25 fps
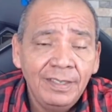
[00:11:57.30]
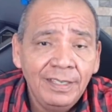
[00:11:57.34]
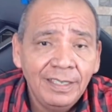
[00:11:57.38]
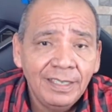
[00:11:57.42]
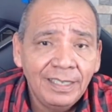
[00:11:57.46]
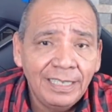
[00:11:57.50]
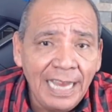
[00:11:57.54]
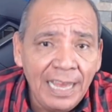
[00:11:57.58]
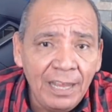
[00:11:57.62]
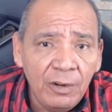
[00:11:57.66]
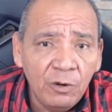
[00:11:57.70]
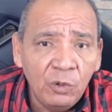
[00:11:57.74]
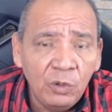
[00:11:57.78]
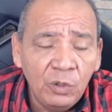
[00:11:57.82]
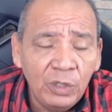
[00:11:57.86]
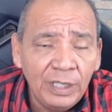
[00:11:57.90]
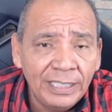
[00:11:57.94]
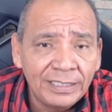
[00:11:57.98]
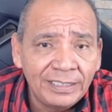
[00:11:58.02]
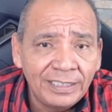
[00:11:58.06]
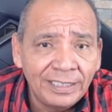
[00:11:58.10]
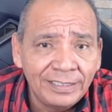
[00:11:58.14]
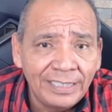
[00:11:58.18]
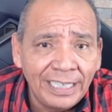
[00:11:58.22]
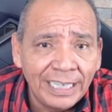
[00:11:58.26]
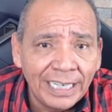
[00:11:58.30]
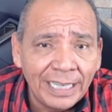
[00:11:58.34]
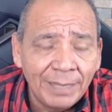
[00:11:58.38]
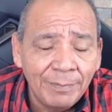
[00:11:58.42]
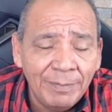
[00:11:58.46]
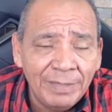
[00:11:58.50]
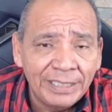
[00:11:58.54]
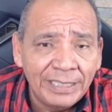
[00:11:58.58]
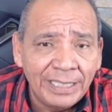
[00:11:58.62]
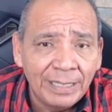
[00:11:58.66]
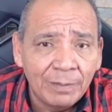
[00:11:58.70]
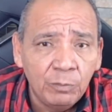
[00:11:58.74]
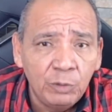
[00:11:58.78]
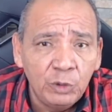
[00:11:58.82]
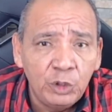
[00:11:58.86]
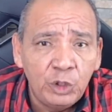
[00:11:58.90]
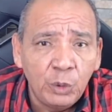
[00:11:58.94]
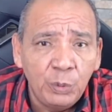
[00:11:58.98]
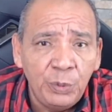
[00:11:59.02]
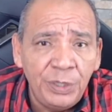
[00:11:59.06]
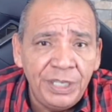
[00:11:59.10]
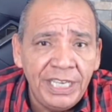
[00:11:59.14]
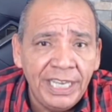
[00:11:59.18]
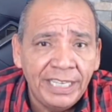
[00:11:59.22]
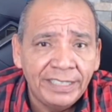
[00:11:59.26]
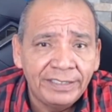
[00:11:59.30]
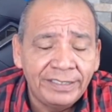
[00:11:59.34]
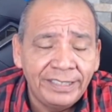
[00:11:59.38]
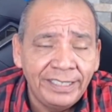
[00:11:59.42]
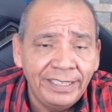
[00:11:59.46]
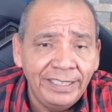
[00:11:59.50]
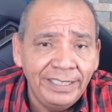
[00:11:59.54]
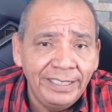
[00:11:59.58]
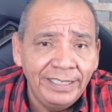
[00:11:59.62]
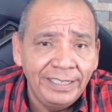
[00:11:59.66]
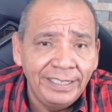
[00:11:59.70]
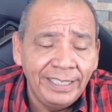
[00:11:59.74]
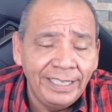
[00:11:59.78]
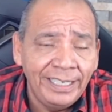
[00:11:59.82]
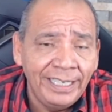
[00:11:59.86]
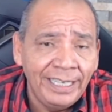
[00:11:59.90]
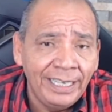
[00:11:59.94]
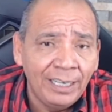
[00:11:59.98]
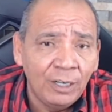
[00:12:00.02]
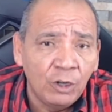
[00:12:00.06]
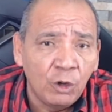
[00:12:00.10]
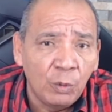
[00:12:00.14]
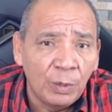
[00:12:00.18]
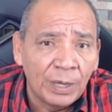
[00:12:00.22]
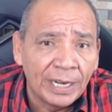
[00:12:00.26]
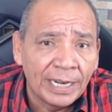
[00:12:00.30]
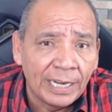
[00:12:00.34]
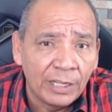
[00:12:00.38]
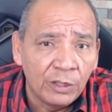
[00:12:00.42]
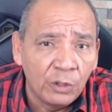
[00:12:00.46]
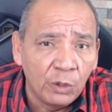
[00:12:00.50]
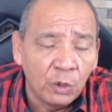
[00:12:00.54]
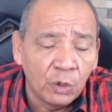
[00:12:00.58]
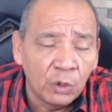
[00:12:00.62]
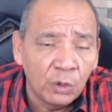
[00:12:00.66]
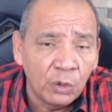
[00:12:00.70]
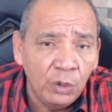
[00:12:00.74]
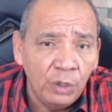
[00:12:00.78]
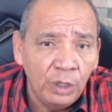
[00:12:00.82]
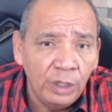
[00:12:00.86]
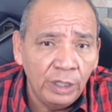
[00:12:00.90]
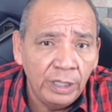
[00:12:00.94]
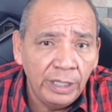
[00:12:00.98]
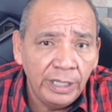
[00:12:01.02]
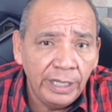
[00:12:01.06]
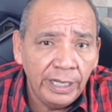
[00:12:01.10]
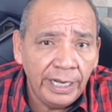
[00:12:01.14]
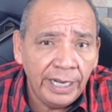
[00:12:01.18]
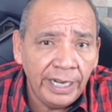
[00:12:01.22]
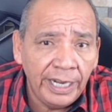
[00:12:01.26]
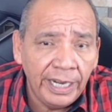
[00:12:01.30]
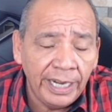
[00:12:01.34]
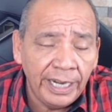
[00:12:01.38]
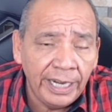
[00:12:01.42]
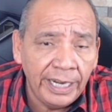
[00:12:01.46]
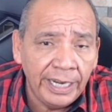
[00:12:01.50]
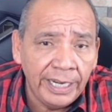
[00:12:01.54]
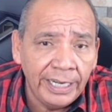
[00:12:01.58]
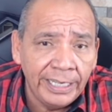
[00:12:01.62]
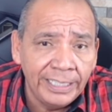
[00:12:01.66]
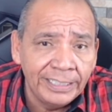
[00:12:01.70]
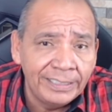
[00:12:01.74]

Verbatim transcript: Claro, le tendrá que meter mucho billete el gobernador, eh, en